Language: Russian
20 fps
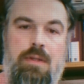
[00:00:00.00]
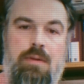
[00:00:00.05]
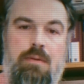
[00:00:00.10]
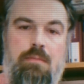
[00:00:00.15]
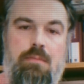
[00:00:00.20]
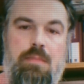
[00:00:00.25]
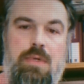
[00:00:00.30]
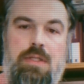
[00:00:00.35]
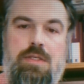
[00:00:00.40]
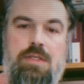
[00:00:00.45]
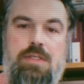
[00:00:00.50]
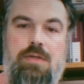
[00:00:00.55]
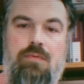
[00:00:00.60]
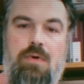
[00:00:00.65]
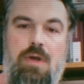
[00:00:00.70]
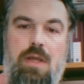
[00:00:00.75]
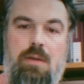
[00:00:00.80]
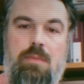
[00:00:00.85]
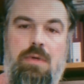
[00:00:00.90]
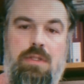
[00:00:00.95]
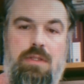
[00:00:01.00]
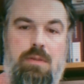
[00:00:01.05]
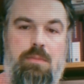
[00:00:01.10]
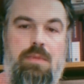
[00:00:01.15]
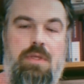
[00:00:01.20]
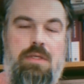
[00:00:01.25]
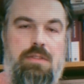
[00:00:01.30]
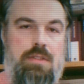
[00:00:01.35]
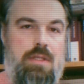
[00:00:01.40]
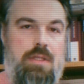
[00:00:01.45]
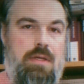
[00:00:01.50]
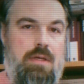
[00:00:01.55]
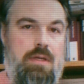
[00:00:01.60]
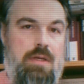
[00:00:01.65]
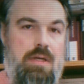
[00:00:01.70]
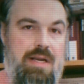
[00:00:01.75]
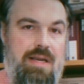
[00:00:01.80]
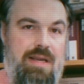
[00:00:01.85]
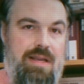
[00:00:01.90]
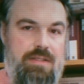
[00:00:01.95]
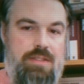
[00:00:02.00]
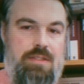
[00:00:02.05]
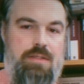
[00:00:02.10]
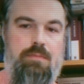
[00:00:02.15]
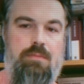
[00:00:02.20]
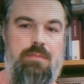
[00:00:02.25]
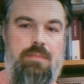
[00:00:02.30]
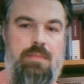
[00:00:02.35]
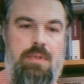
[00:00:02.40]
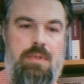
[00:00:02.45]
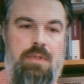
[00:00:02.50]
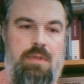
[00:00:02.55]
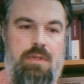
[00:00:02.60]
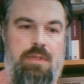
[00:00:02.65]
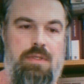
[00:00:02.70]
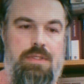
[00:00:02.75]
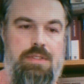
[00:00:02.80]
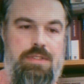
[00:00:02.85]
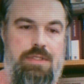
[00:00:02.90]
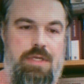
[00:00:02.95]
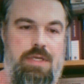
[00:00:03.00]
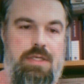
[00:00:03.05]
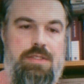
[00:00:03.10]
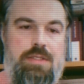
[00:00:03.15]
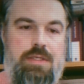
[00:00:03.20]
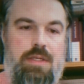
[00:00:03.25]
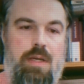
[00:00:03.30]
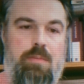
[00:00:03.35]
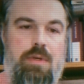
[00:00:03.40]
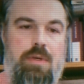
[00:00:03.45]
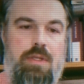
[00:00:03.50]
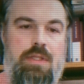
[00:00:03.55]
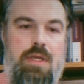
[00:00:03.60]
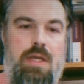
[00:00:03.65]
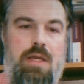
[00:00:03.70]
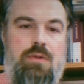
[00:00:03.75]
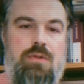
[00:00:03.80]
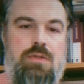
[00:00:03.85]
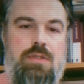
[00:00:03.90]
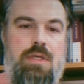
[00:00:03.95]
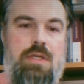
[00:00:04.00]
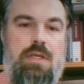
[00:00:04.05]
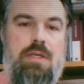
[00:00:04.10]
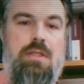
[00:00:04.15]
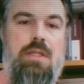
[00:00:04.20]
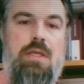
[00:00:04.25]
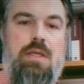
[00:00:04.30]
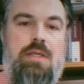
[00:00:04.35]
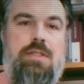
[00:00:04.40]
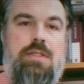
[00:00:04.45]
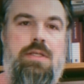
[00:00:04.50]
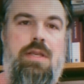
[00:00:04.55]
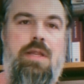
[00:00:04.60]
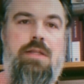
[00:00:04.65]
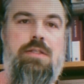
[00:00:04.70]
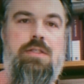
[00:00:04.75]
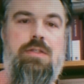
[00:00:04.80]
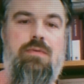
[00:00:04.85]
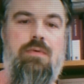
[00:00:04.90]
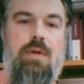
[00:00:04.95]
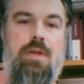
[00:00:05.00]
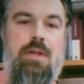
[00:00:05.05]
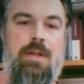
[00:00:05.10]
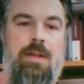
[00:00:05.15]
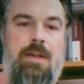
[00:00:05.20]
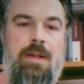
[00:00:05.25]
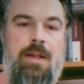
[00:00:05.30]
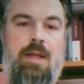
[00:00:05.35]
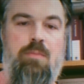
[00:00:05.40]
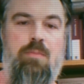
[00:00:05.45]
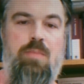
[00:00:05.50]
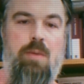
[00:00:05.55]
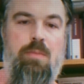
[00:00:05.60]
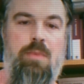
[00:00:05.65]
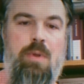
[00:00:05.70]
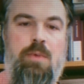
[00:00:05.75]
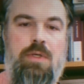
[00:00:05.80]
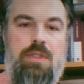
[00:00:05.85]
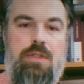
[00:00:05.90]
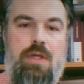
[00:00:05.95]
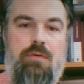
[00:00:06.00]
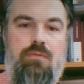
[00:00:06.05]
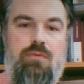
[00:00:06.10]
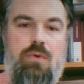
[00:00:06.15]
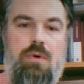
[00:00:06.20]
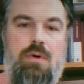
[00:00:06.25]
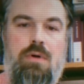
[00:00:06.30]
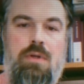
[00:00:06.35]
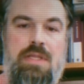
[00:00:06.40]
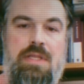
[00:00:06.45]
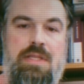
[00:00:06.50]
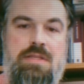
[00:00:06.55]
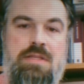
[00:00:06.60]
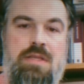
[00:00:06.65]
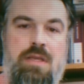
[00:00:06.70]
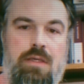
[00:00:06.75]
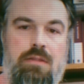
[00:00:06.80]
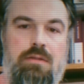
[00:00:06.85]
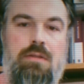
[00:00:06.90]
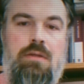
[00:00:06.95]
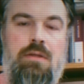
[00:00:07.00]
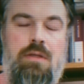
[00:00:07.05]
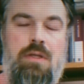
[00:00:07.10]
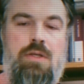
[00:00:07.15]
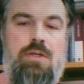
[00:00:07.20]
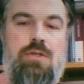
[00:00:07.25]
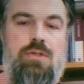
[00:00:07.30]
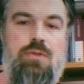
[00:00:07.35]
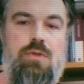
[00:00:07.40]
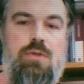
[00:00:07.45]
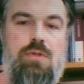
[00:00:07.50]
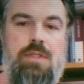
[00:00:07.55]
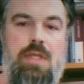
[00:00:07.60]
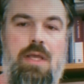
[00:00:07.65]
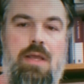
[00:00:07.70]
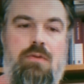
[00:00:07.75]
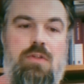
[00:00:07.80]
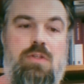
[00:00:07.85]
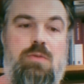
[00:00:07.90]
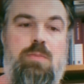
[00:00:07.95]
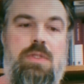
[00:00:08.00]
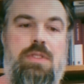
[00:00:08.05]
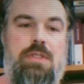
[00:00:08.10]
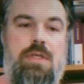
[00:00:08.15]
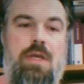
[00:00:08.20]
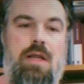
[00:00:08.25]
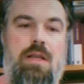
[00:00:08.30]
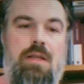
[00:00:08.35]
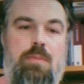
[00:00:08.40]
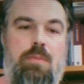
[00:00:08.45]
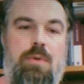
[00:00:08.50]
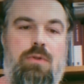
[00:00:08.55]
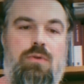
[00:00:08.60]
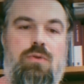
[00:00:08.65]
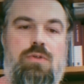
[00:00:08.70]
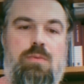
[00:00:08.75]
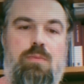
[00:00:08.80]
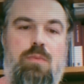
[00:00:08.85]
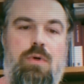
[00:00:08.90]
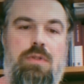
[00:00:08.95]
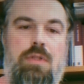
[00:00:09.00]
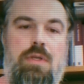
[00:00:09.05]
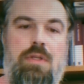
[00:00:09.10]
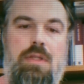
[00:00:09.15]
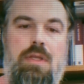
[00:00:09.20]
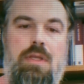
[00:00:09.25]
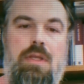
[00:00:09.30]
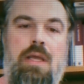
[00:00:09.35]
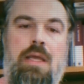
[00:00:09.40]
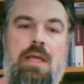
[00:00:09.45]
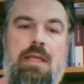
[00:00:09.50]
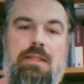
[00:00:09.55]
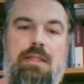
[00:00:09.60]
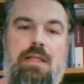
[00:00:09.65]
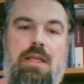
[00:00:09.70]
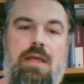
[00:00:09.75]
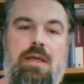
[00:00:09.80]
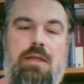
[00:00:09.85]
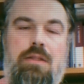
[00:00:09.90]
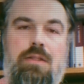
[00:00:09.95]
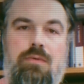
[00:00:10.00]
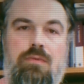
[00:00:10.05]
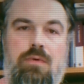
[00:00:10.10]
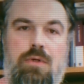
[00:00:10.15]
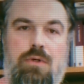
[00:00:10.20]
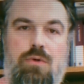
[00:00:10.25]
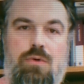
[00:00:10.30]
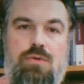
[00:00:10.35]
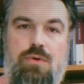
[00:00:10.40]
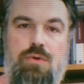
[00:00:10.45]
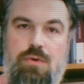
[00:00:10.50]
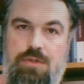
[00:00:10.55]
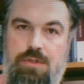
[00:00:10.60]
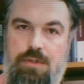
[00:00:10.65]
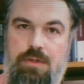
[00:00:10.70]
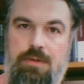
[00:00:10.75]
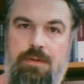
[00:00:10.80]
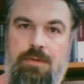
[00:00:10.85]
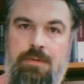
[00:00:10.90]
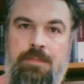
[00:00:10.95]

Мы называем это место лесом. Здесь обретаются иные средства, помимо того «нет», что ставит специально предусмотренный для этого кружочек.